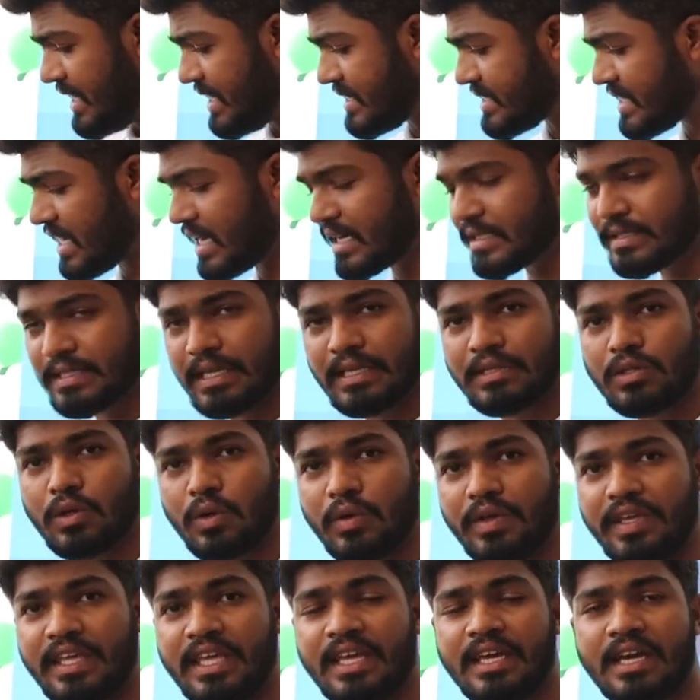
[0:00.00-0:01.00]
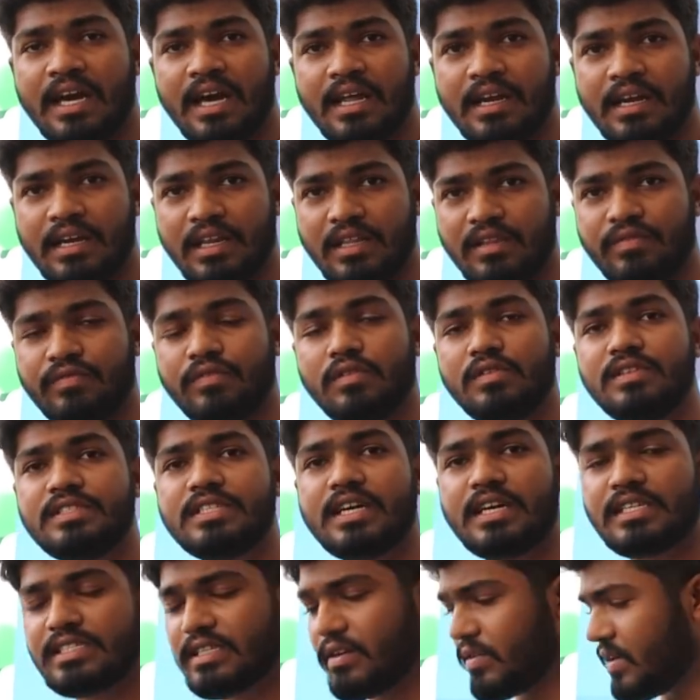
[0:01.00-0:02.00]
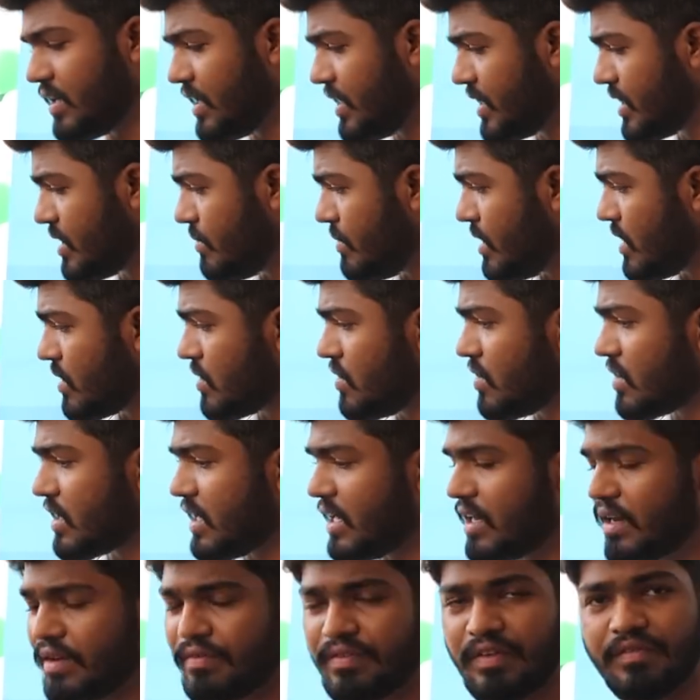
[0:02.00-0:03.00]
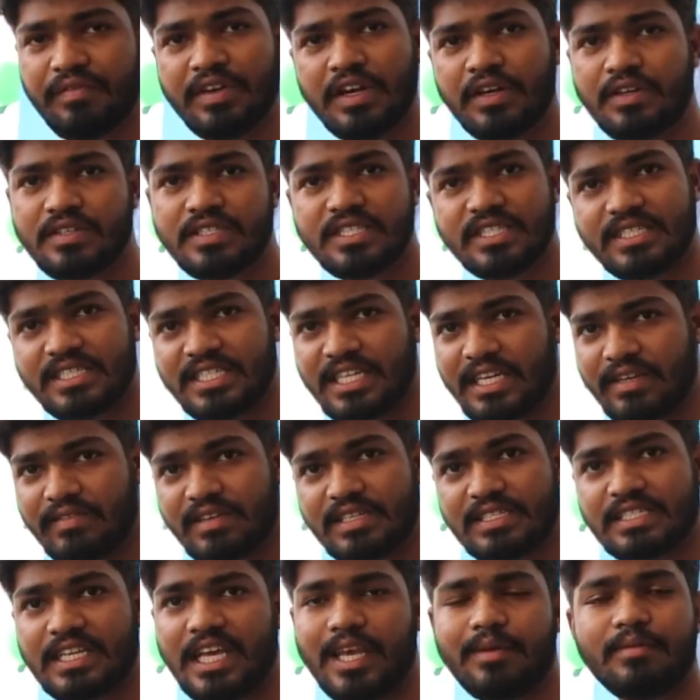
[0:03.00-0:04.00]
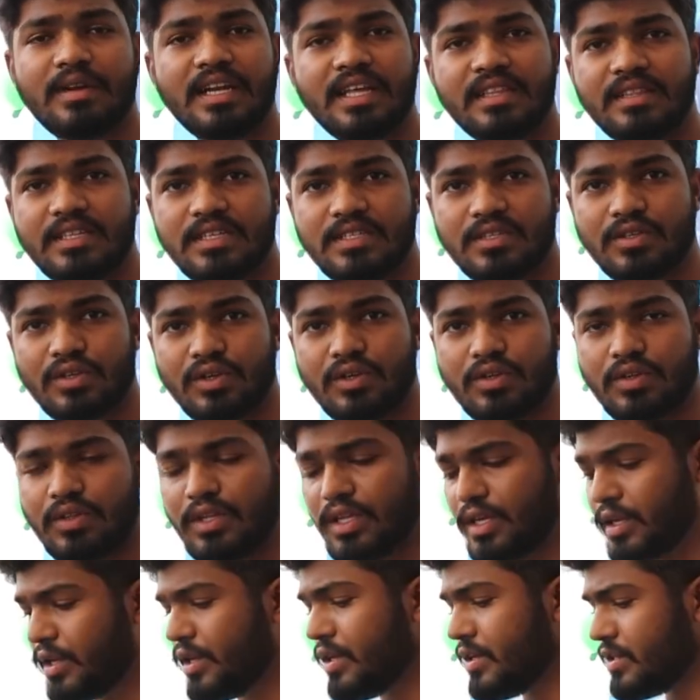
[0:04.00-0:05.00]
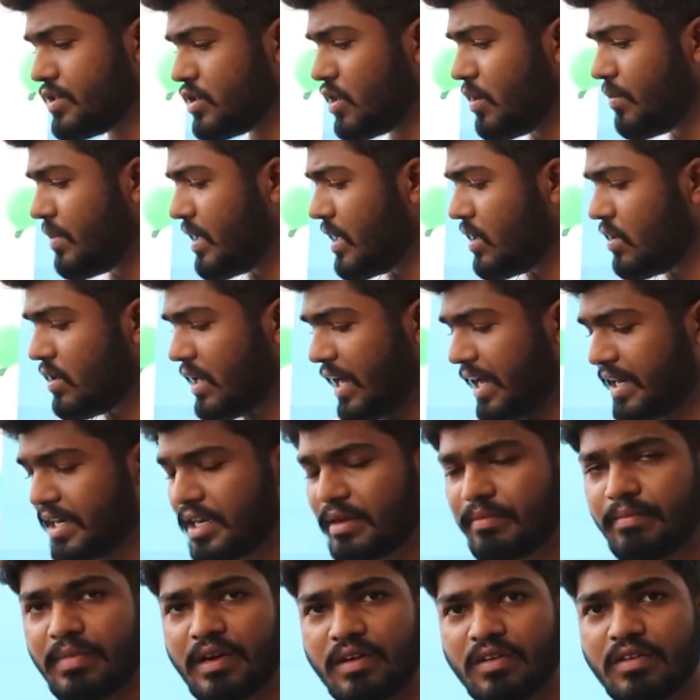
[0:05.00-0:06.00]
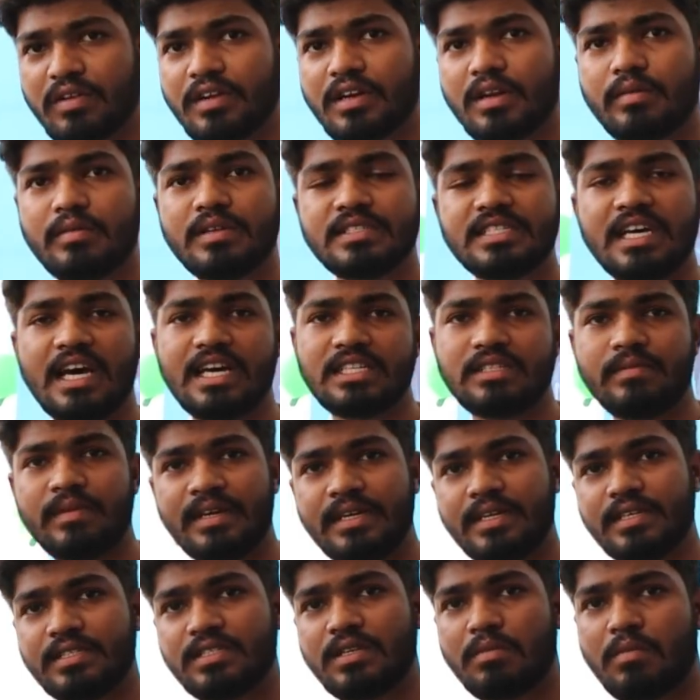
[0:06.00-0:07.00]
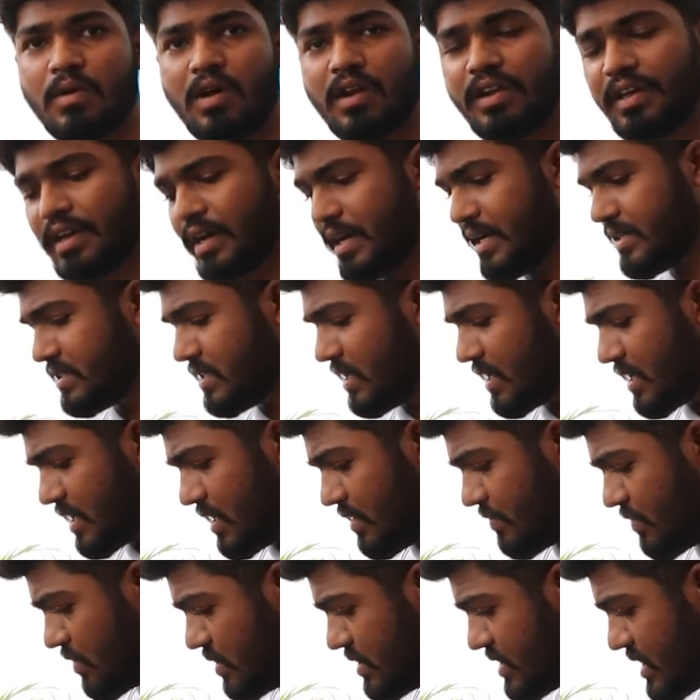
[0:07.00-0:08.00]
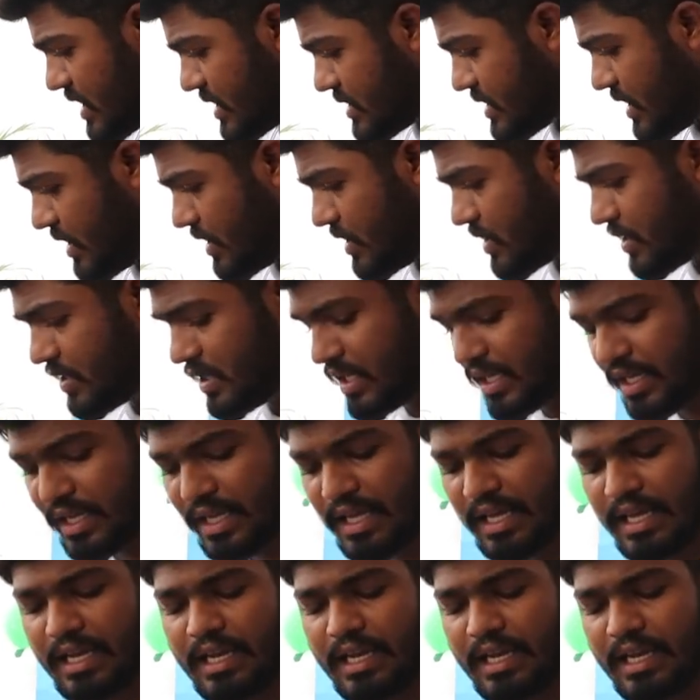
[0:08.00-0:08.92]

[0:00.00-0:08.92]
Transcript: ఈ ఛార్జర్తో ఈ కార్ అనేది ఫుల్ ఛార్జ్ అవ్వడానికి మనకు ఒక ఫిఫ్టీన్ టు సిక్స్టీన్ అవర్స్ టైం అనేది తీసుకుంటుంది సో మీరు నైట్ టైం పడుకునేటప్పుడు ఛార్జ్ పెట్టేస్తే మార్నింగ్ అయ్యేసరికి ఇది ఫుల్ ఛార్జ్ అయి ఉంటుంది